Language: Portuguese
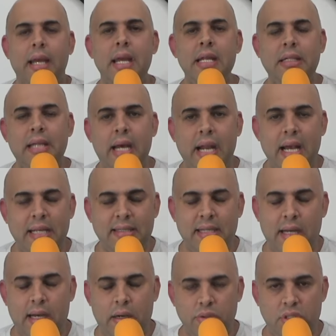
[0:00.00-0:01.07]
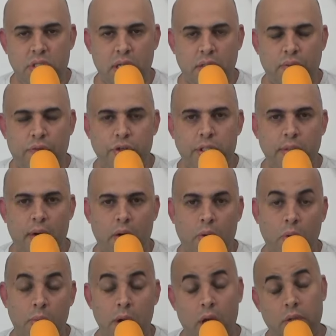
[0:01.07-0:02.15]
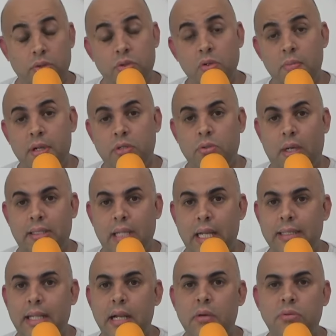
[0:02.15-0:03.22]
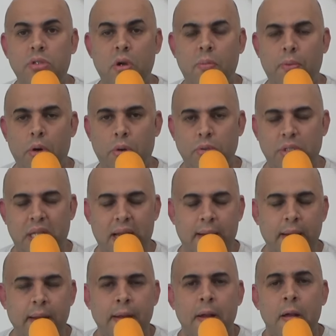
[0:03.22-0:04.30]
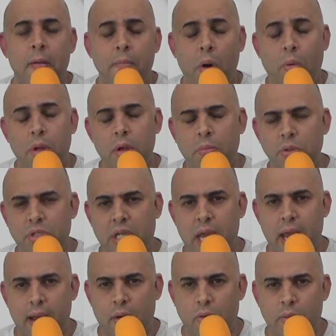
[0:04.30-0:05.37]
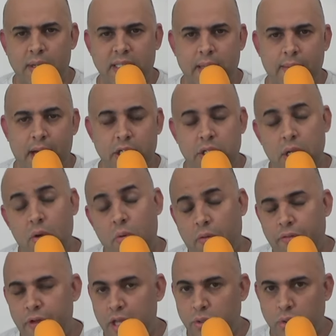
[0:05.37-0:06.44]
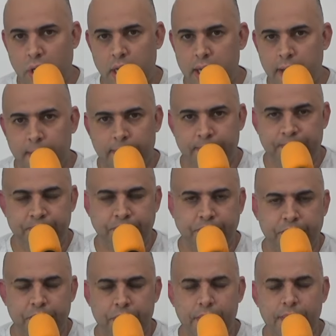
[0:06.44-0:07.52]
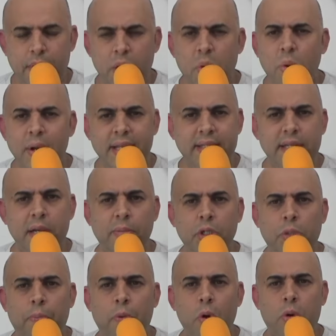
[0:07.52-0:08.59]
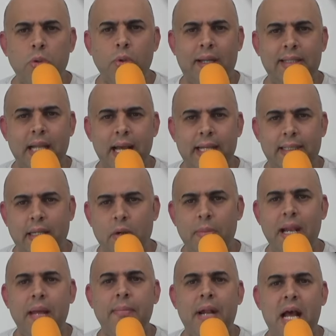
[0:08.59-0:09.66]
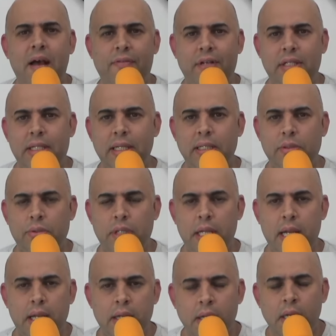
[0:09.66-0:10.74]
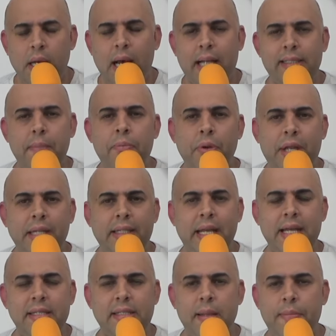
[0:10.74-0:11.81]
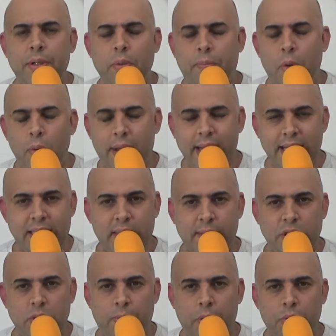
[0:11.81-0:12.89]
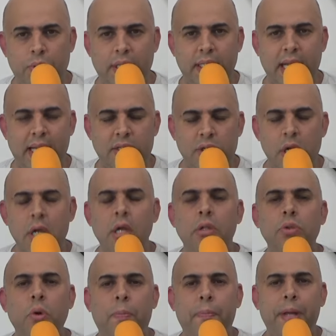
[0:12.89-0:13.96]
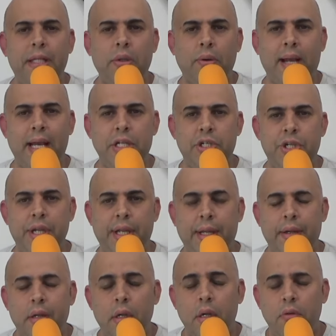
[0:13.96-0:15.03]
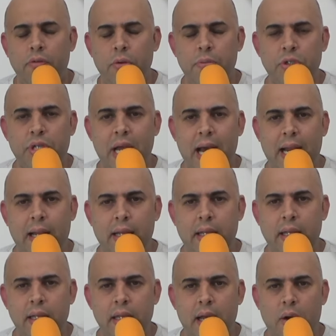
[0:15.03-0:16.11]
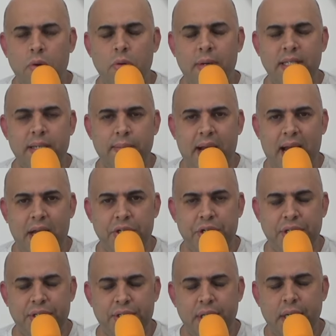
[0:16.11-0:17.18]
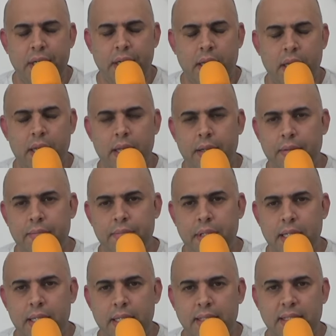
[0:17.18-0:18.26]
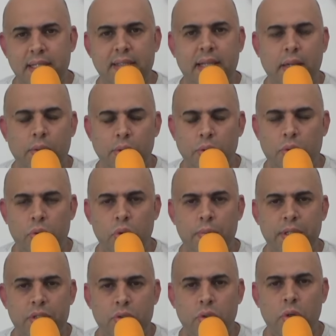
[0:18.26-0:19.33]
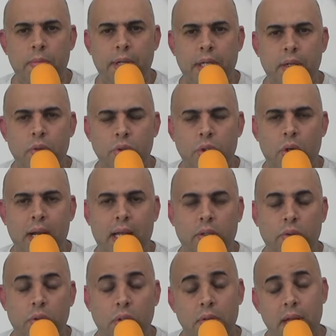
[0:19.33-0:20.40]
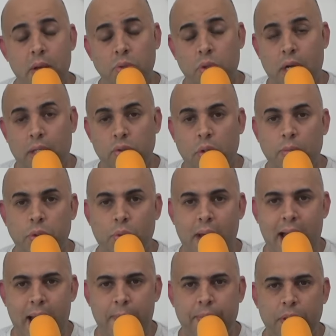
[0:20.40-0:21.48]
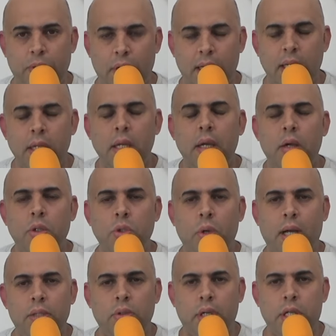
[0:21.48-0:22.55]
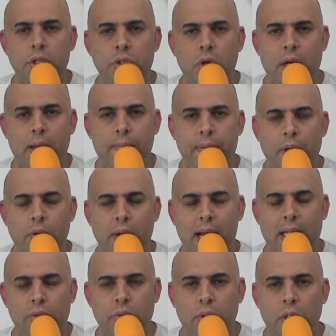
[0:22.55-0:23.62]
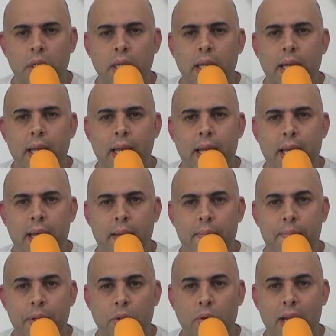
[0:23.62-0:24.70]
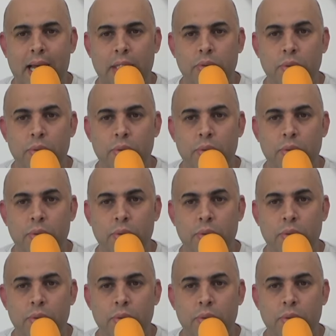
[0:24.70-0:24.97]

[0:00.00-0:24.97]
interessa ao Santos Futebol Clube. Olha, os números do atleta não são bons, né? Bom, eu busquei algumas imagens, eu confesso que conhecia muito pouco do atleta, não me lembrava tanto dele, até porque tem recebido pouquíssimas oportunidades do Pedro Caixinha. Fui buscar algumas imagens que existem no YouTube sobre o jogador. É um jogador muito rápido, né? Um jogador que joga pelo lado, é, pelo lado